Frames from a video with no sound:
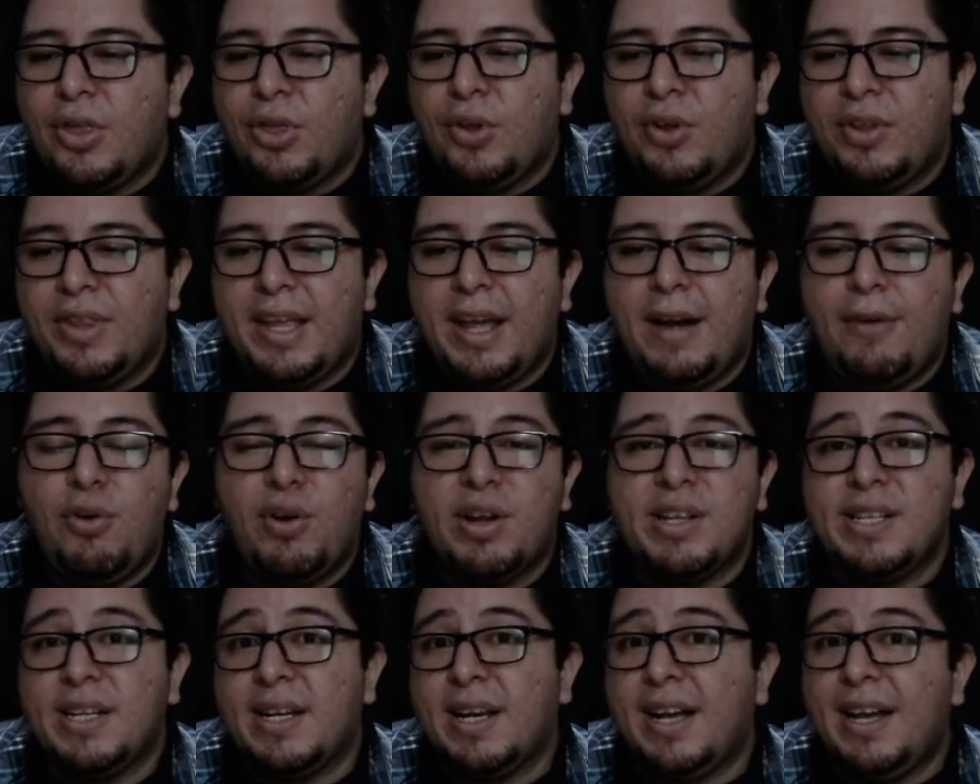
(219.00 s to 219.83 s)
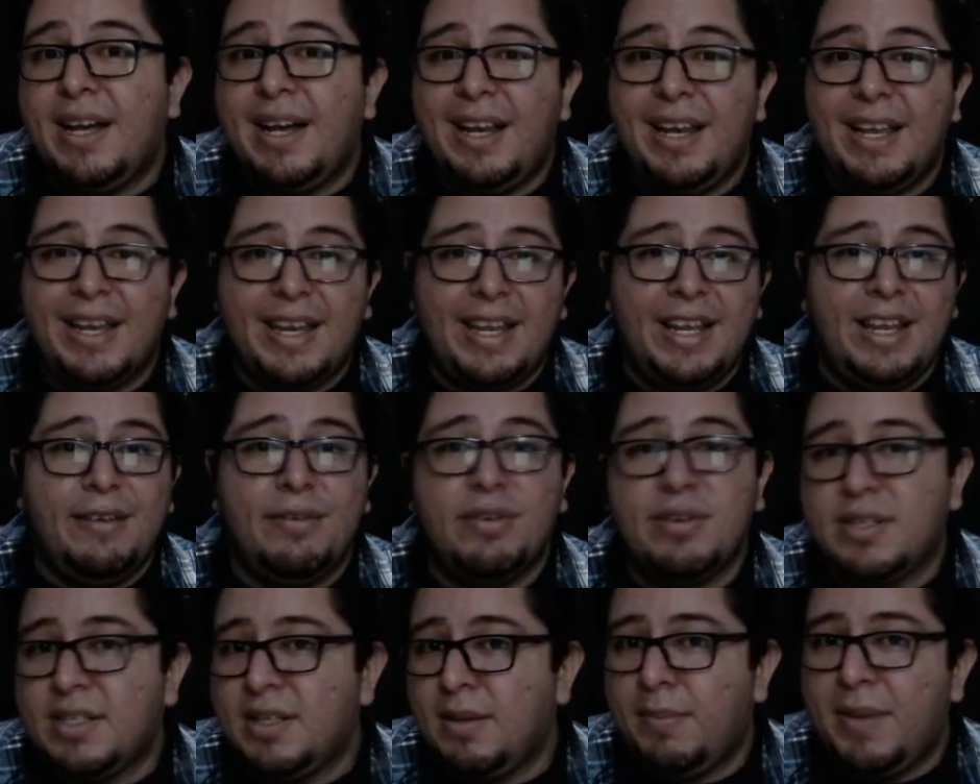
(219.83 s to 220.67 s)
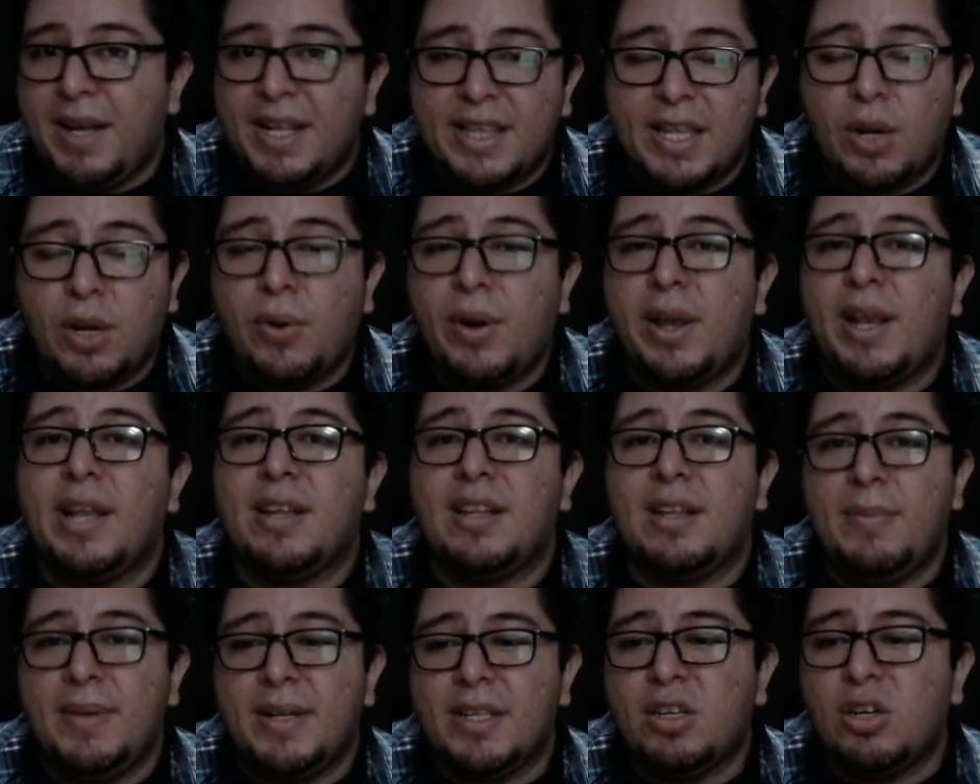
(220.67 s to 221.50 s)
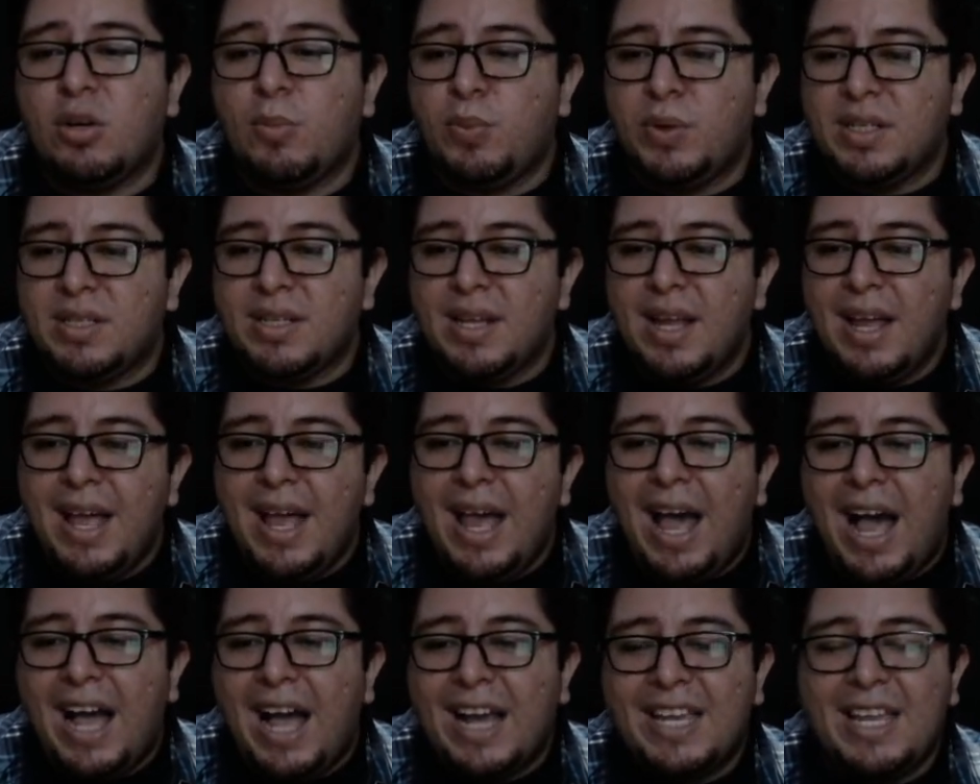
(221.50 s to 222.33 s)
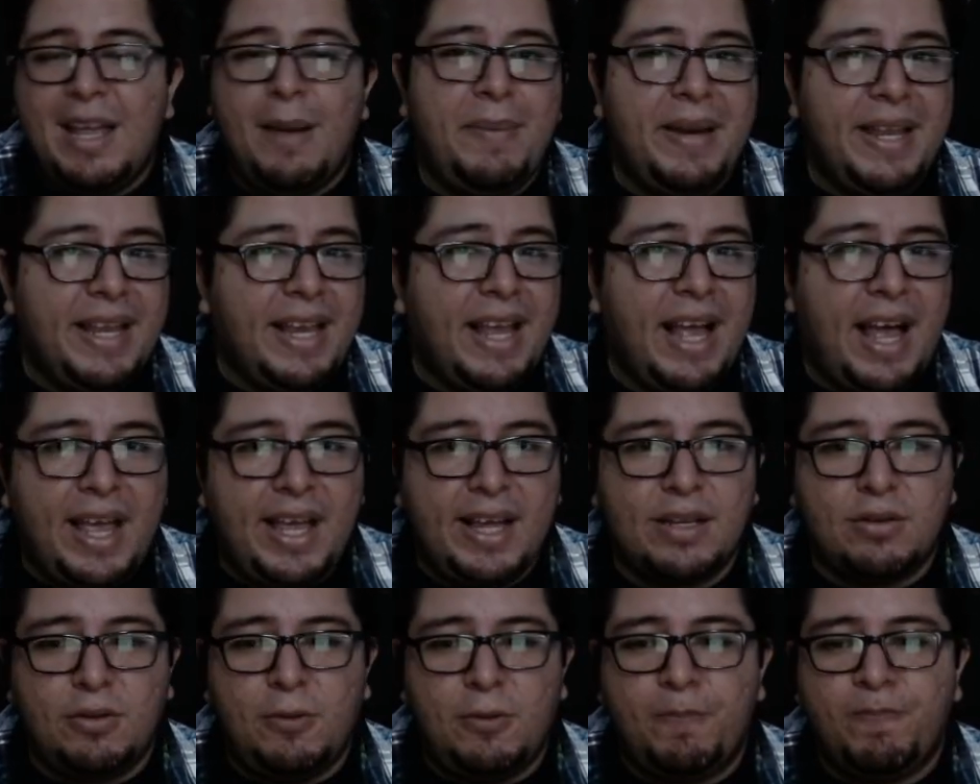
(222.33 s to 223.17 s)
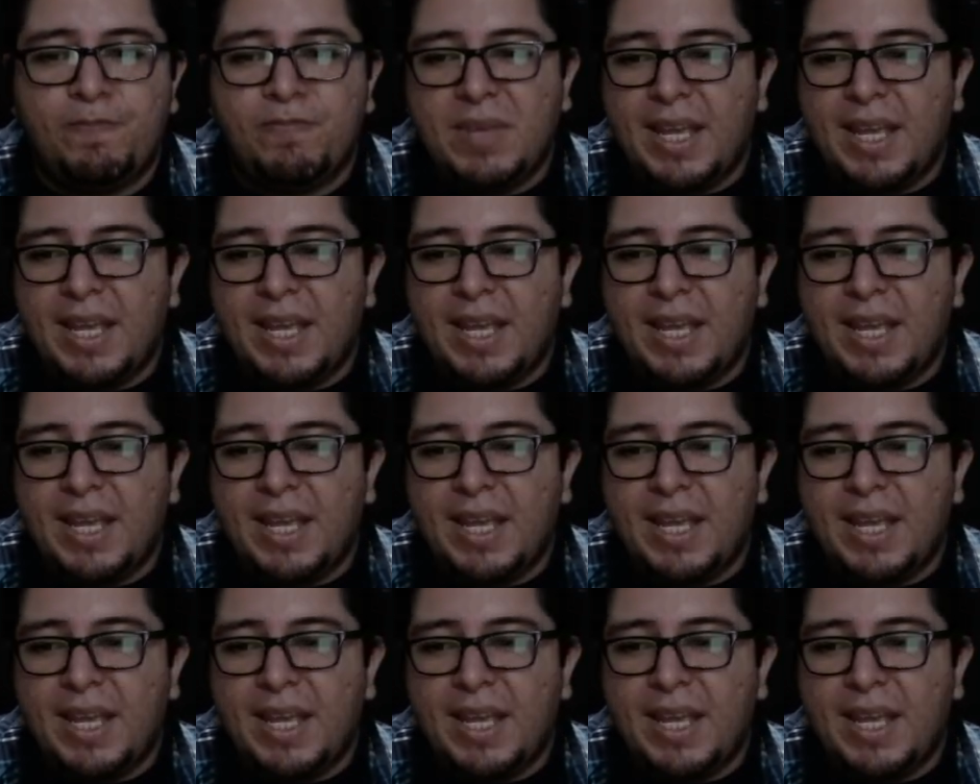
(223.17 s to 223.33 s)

donde hablo acerca del equilibrio simétrico y el asimétrico, pues aquí aplica eso.